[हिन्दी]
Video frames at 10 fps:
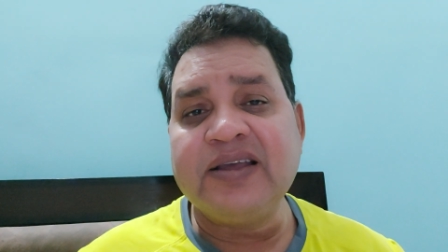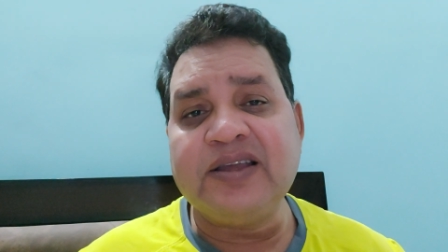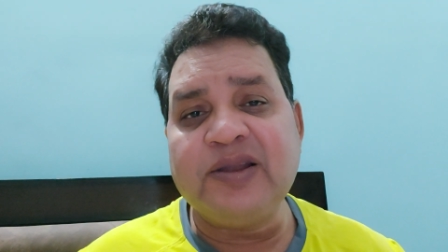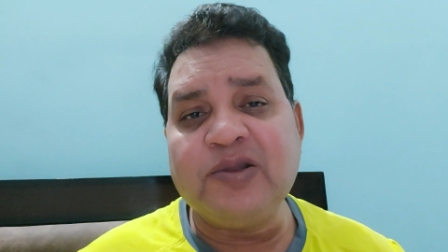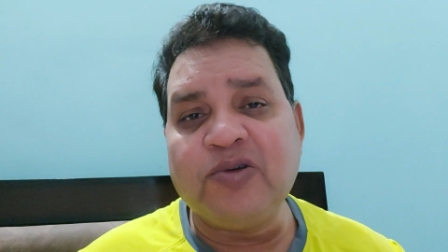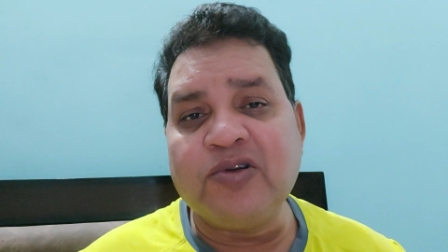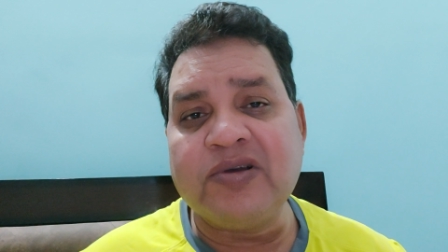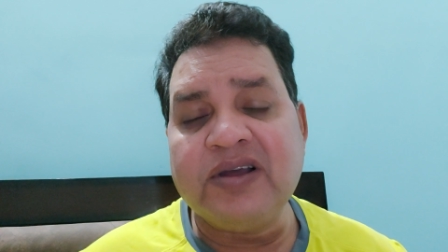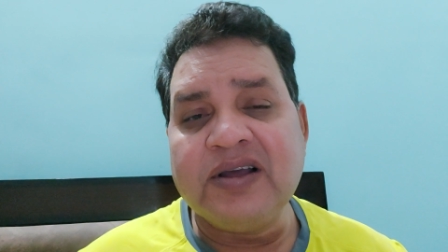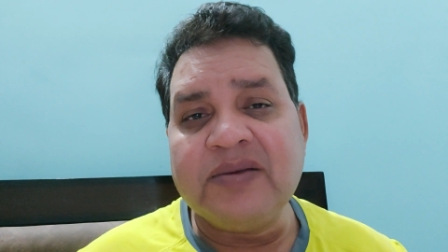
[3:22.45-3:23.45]
कि लोग
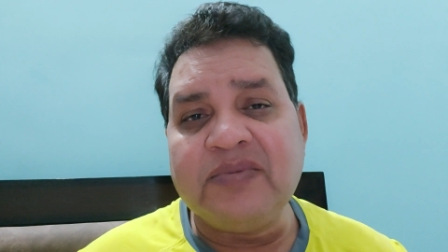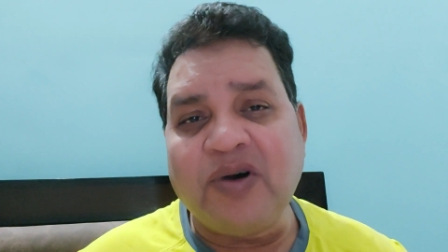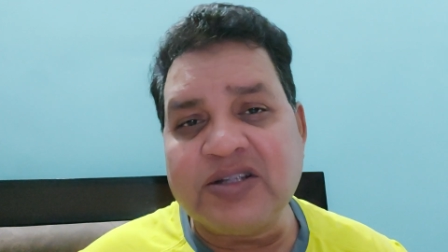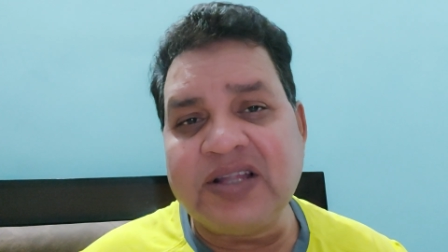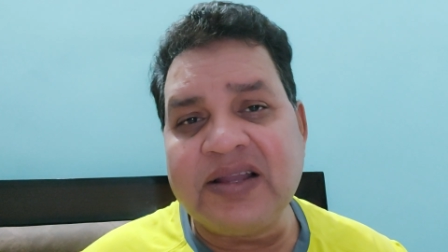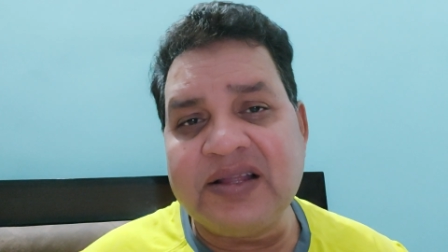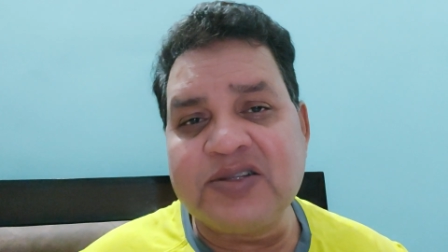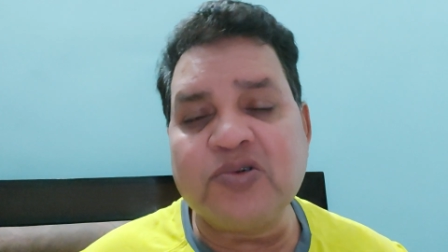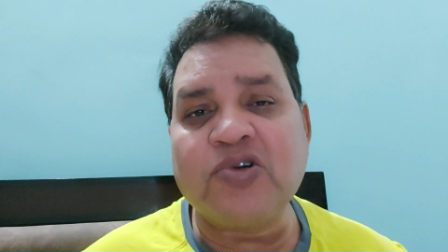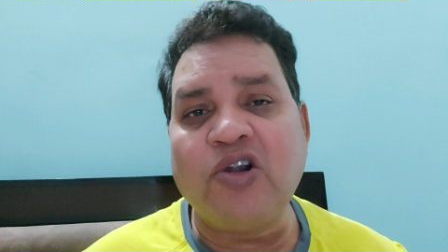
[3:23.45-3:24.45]
बहुत सारे
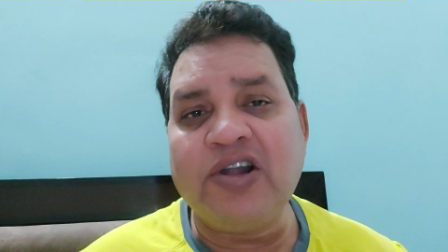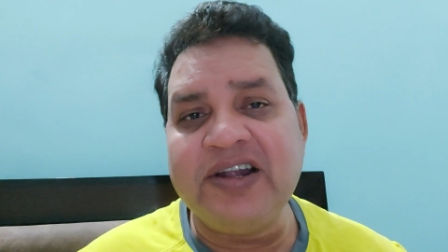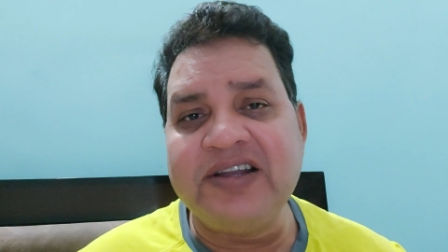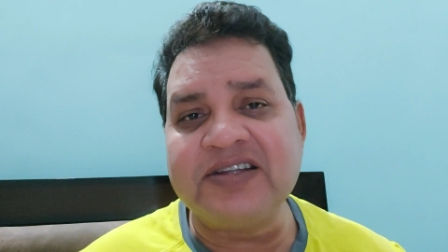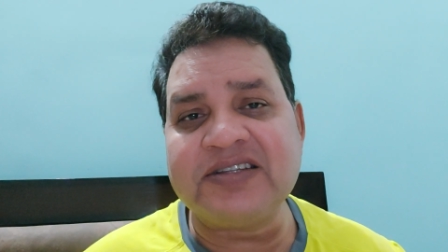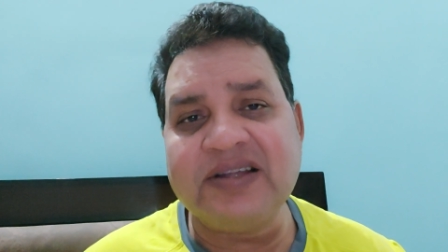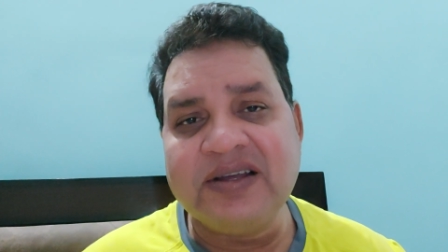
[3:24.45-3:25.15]
सो कॉल्ड लीडर्स